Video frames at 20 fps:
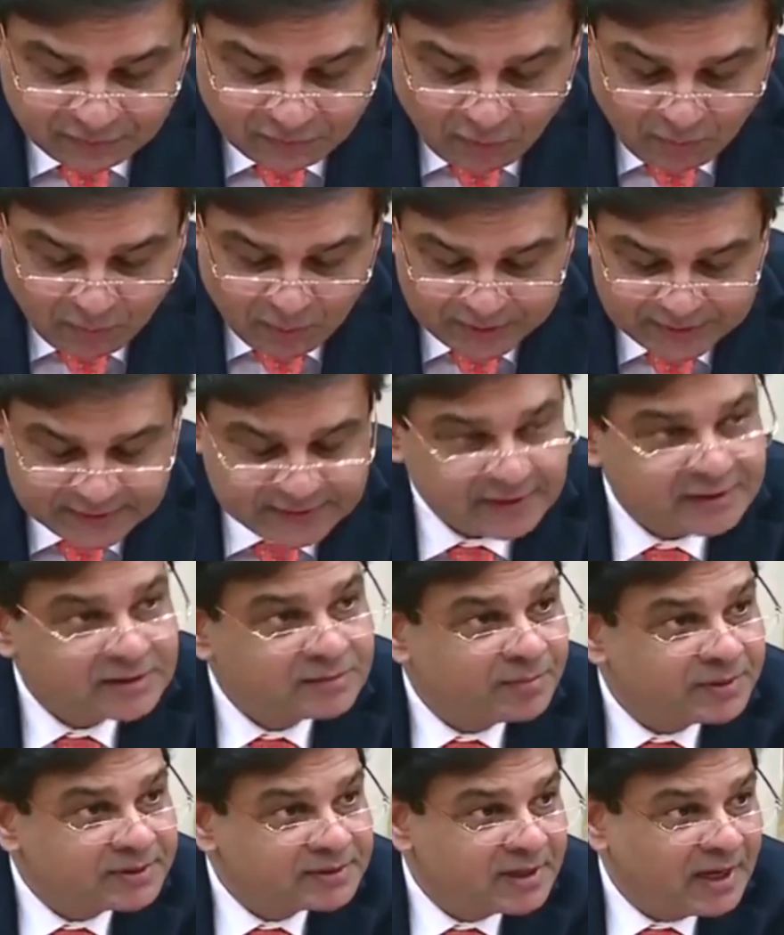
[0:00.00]
நீடிக்கும் என
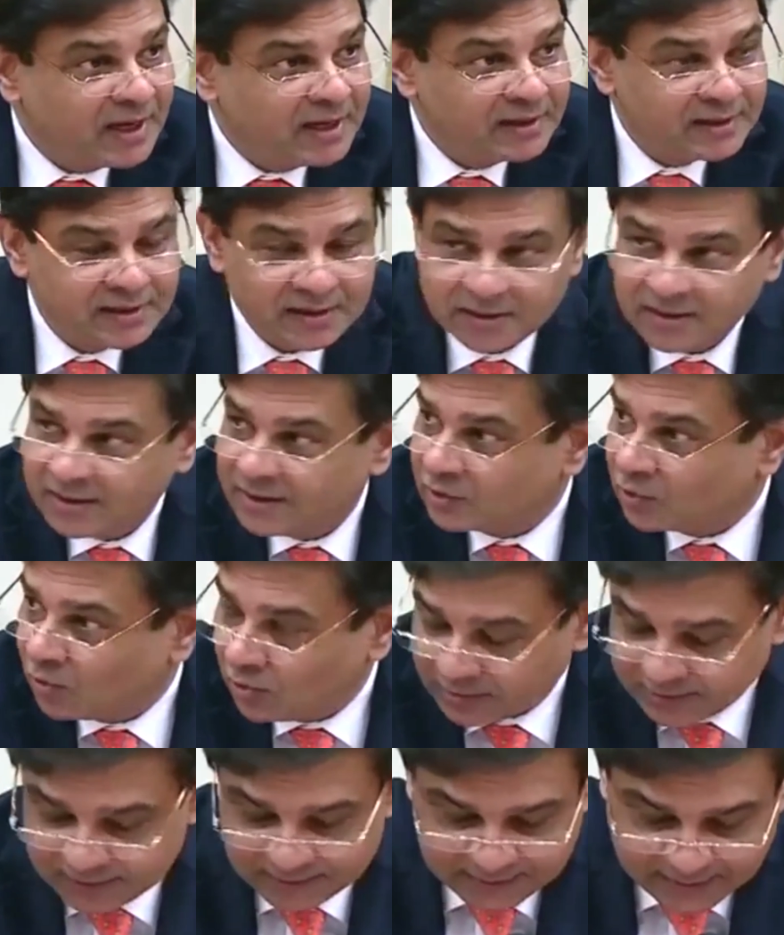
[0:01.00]
வங்கி அறிவித்தது
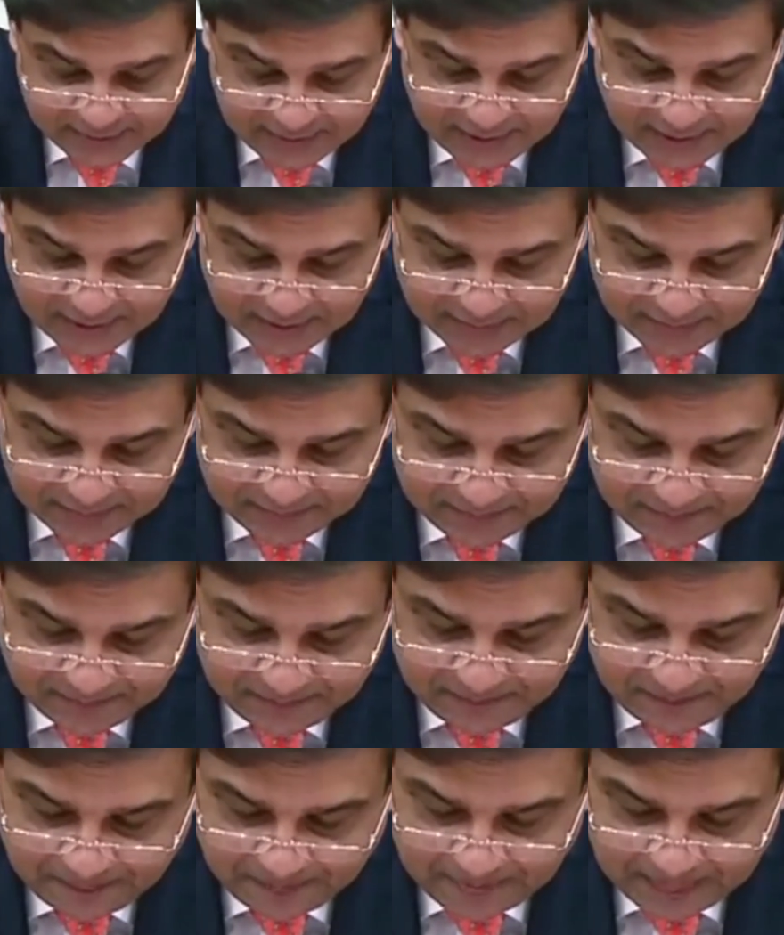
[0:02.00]
இதன் மூலம் தொடர்ந்து
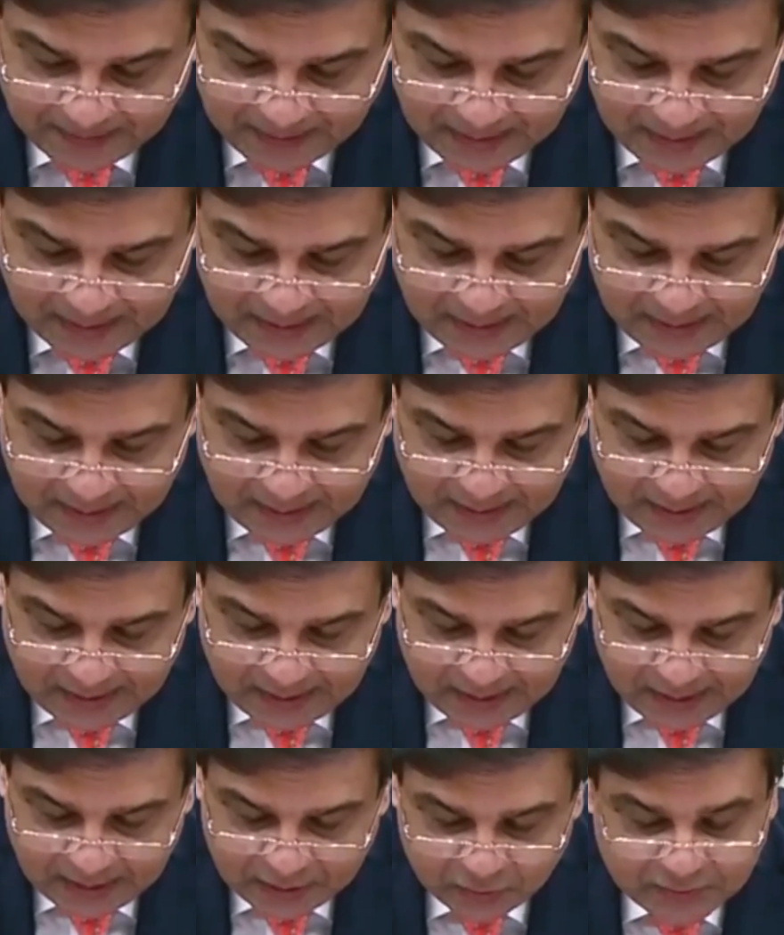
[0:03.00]
மூன்று முறை ரெப்போ வட்டி
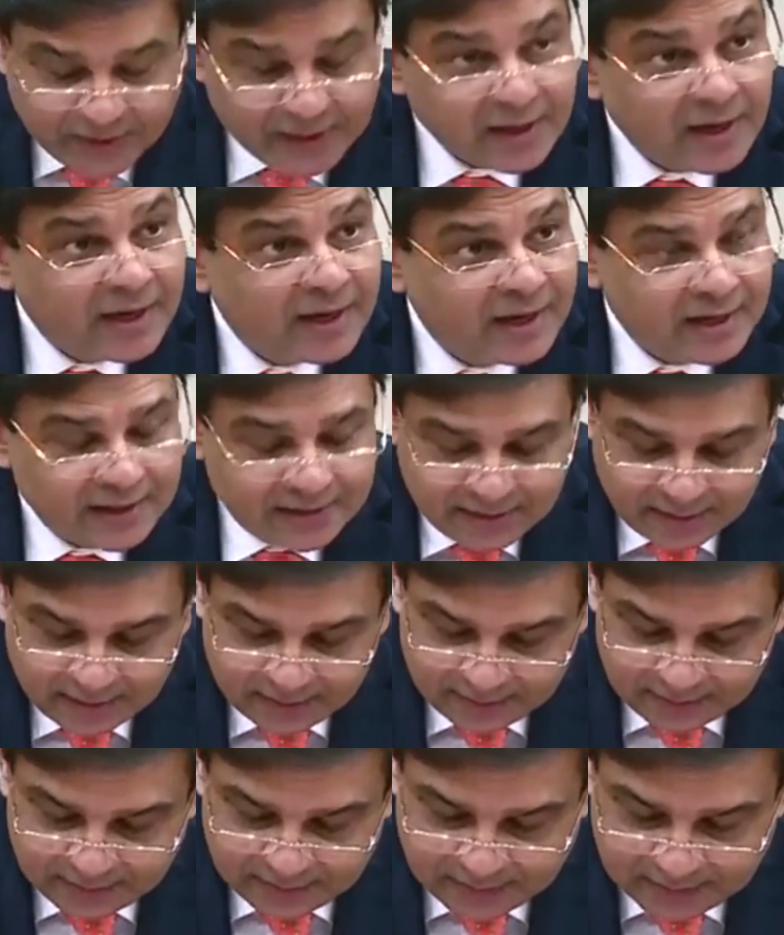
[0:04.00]
வீதம் மாற்றம்
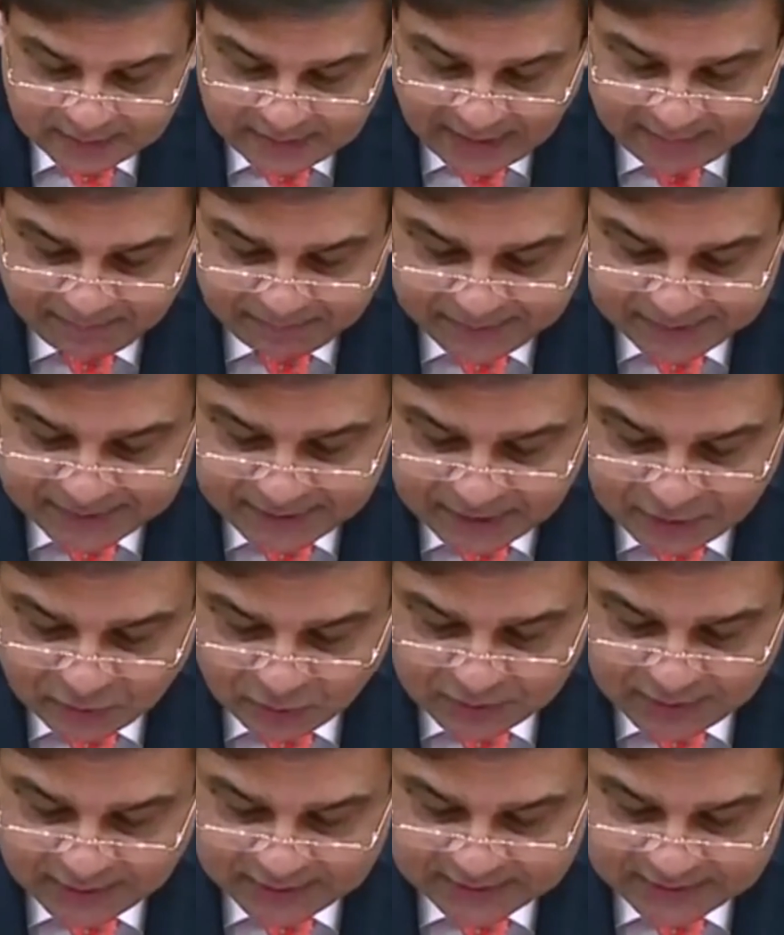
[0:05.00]
செய்யப்படவில்லை என்பதுடன் கடந்த
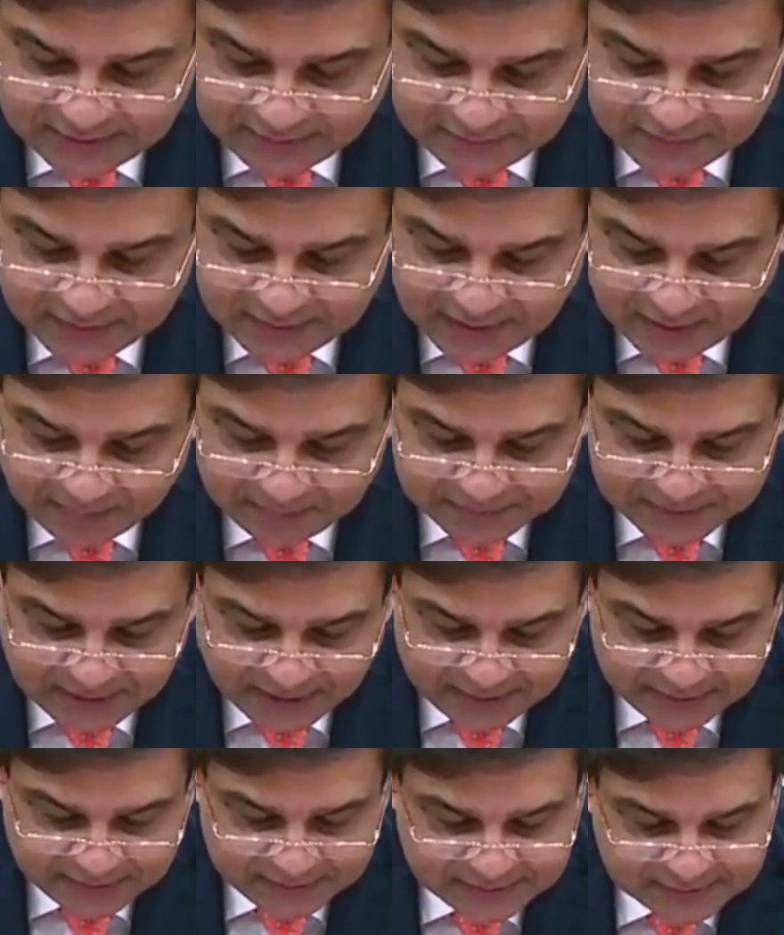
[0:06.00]
ஆகஸ்ட் மாதம்
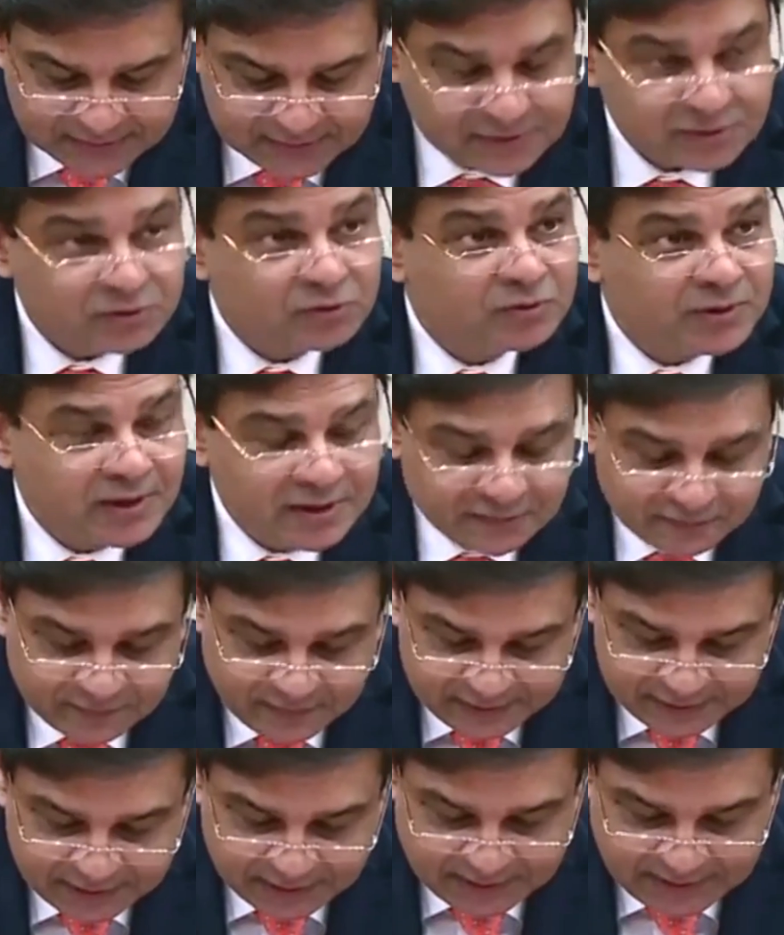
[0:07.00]
பூஜ்ஜியம் புள்ளி
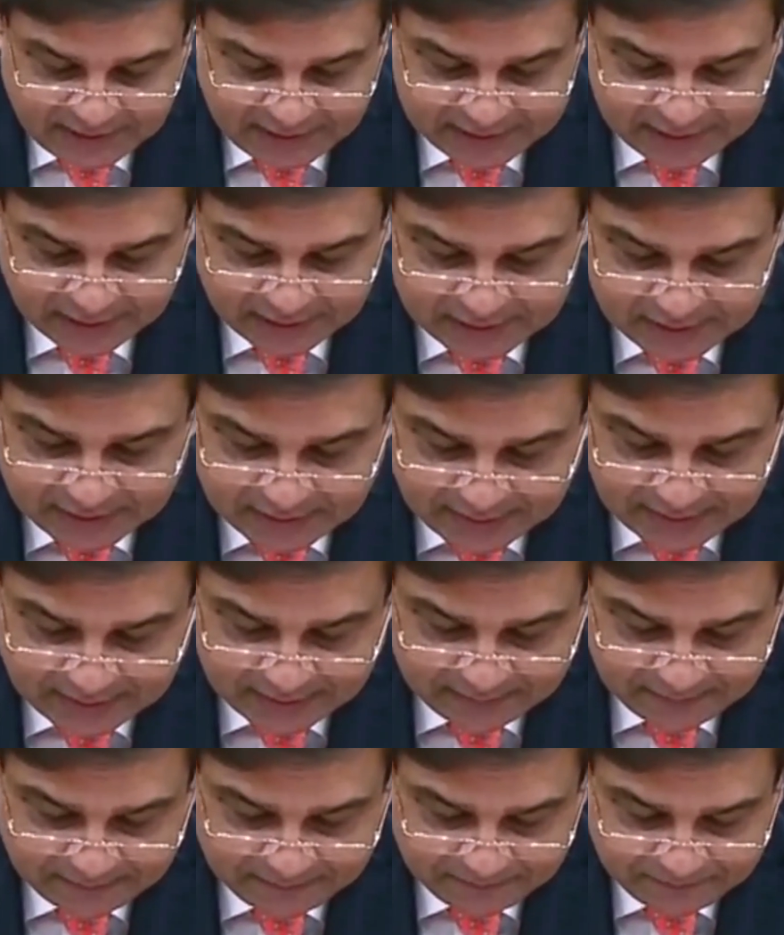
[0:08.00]
இரண்டு ஐந்து சதவீதம்
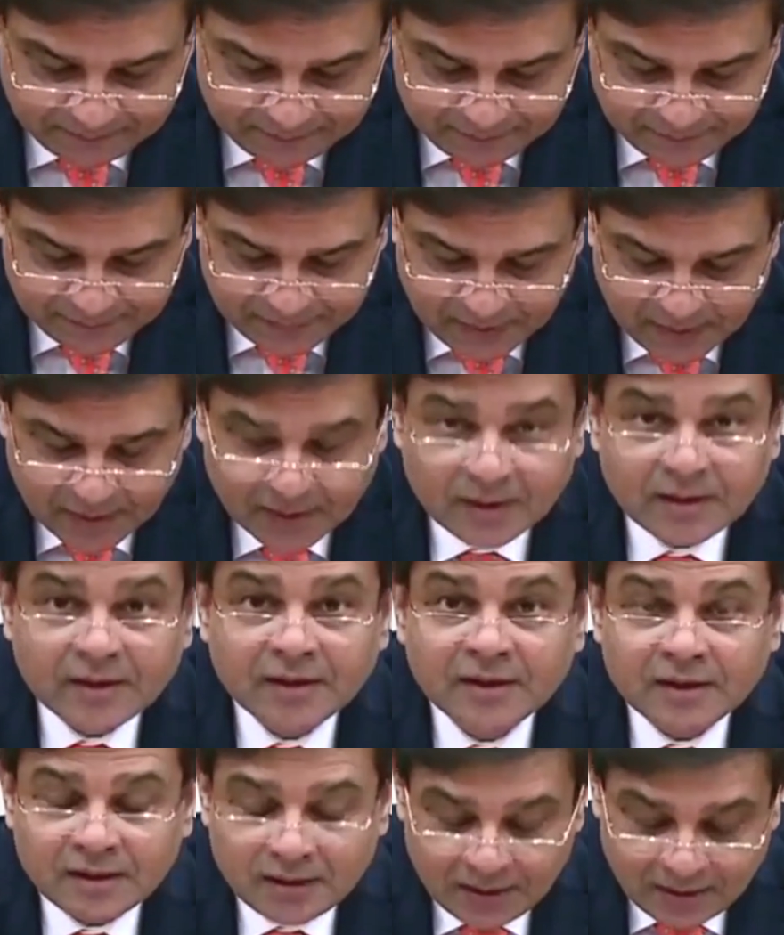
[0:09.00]
குறைக்கப்பட்டு ஆறு
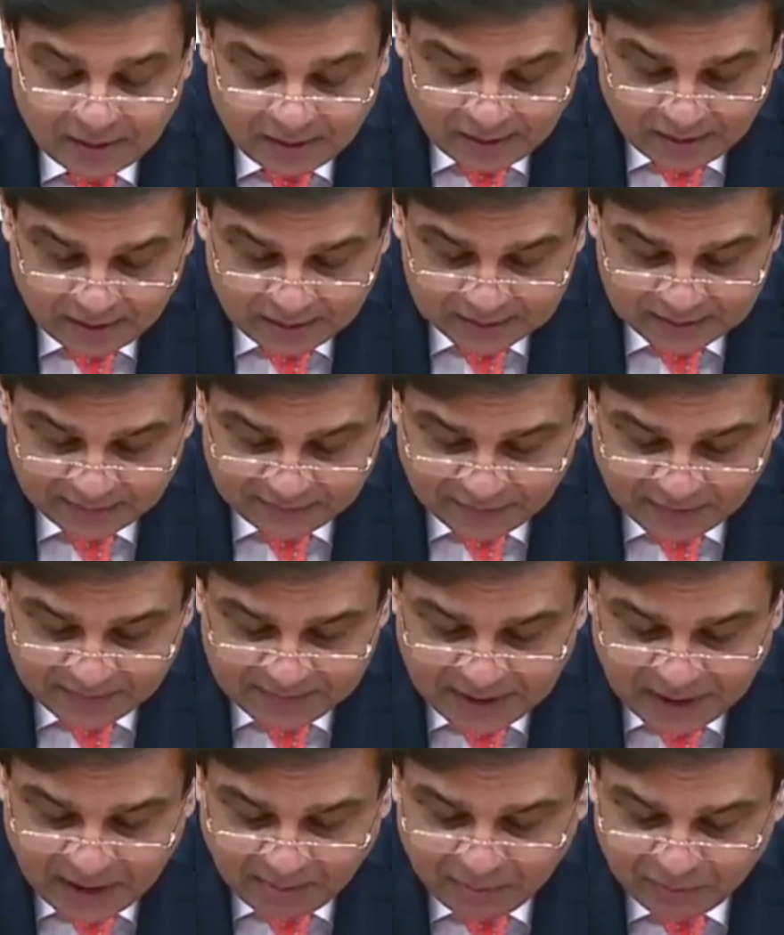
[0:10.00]
சதவீதமாக மாற்றப்பட்டமை
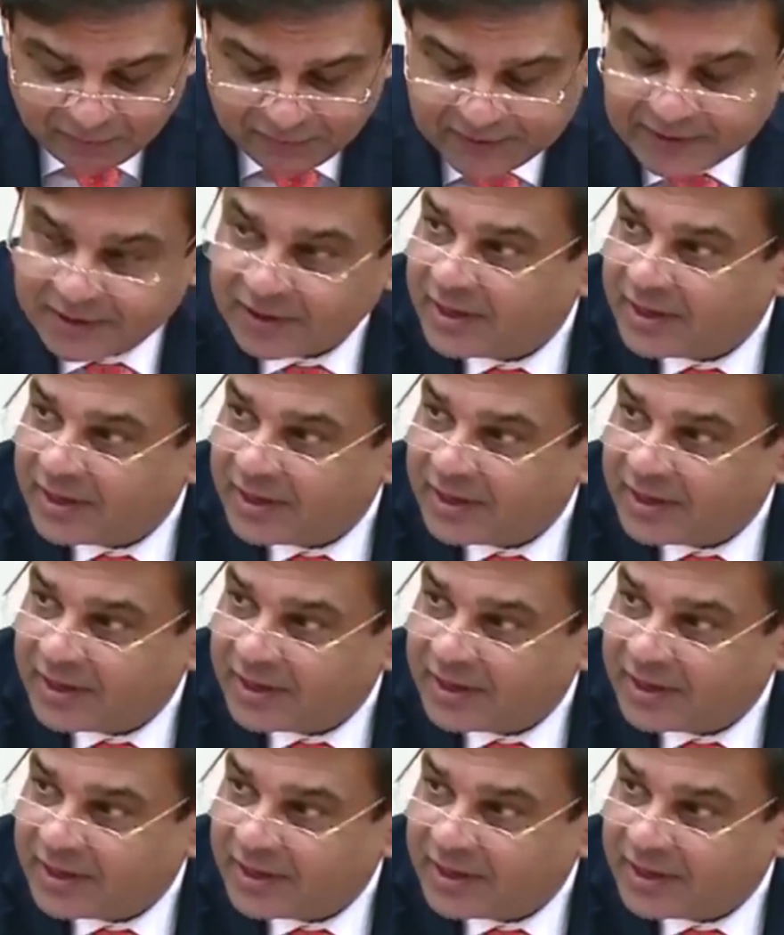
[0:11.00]
குறிப்பிடத்தக்கது